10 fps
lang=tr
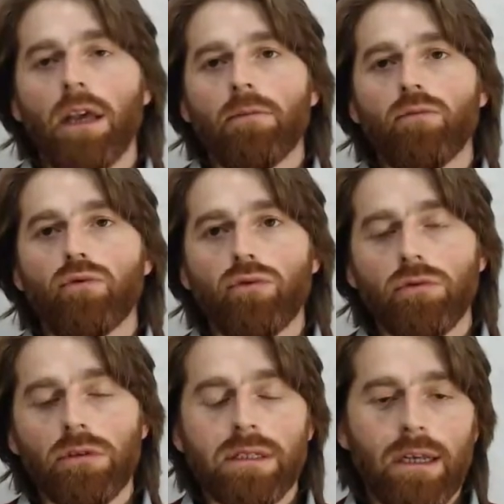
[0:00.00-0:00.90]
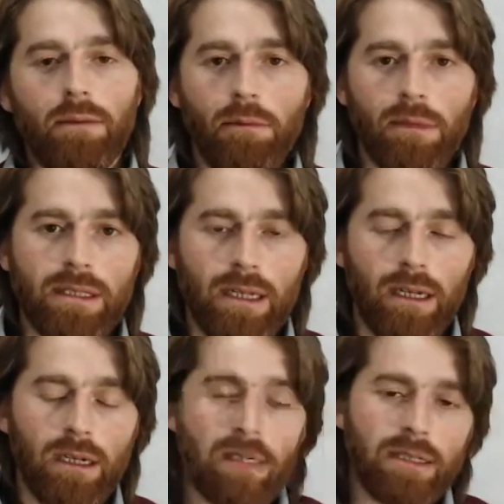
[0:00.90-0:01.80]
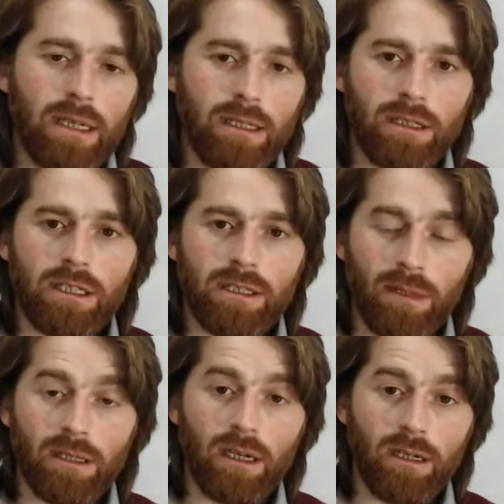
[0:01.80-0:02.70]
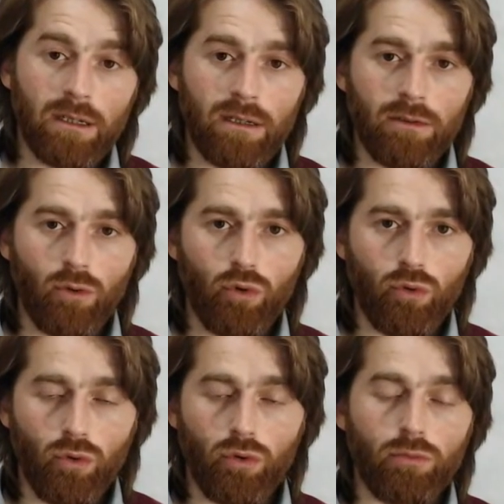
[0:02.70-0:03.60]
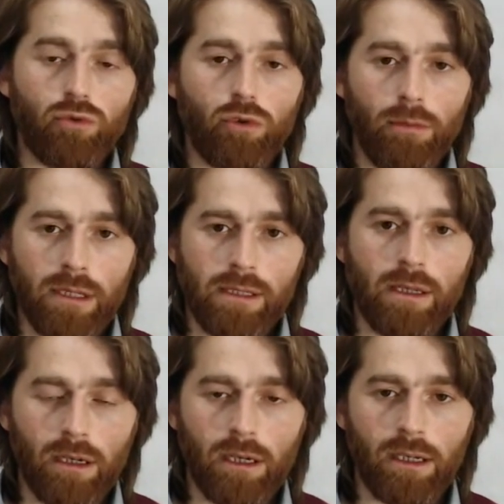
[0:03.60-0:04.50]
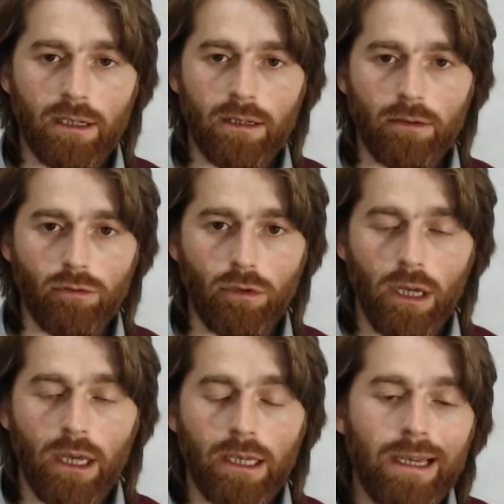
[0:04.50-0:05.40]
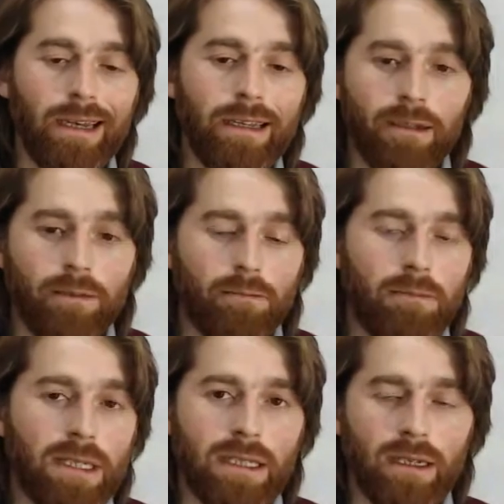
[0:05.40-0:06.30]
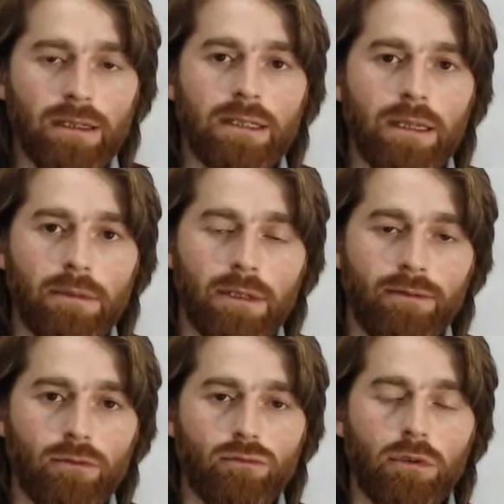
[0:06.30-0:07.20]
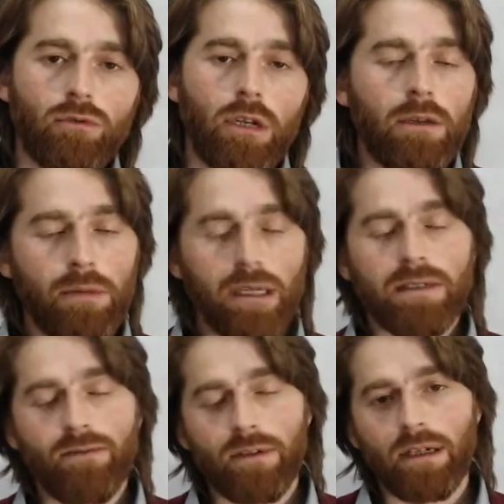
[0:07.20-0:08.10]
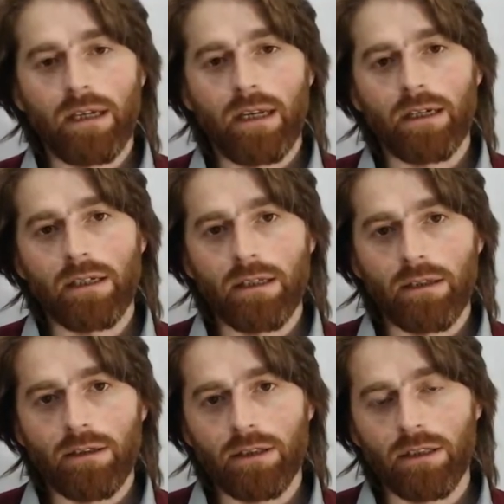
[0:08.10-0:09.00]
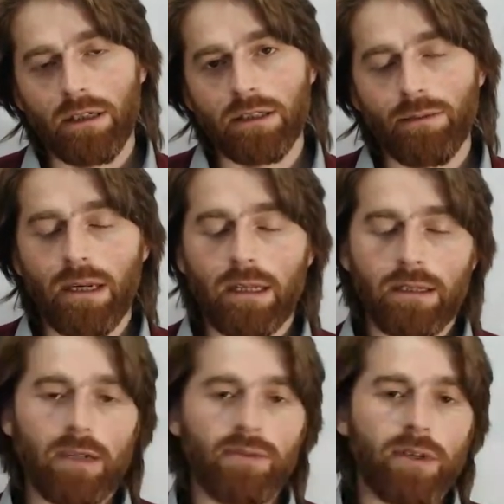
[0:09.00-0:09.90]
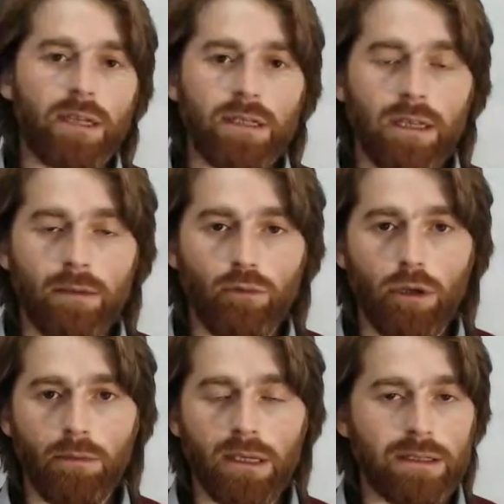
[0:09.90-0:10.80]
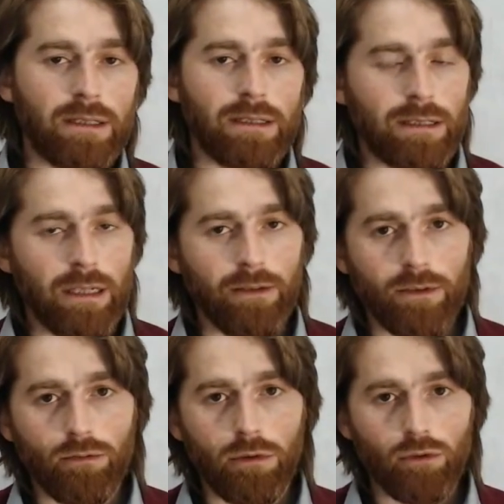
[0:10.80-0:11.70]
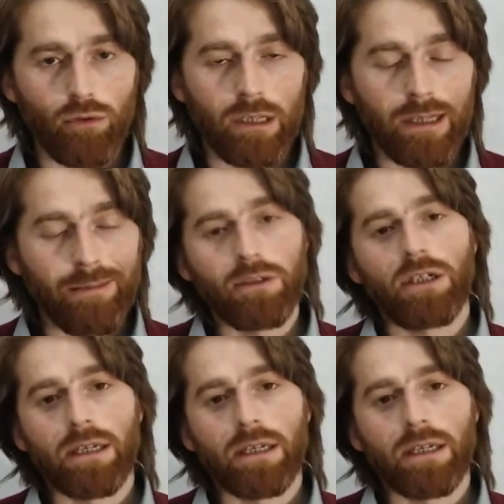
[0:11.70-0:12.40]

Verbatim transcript: bütün İslami meseleleri sadece hizmet kaynaklarında oku, okumuş olmasından kaynaklanıyor. Yani Mesela desem ki Fethullah Gülen'in bazı fikirlerini işte Cemalettin Afgani'de de bulabilirsiniz. Yani Fethullah Gülen'den bir şey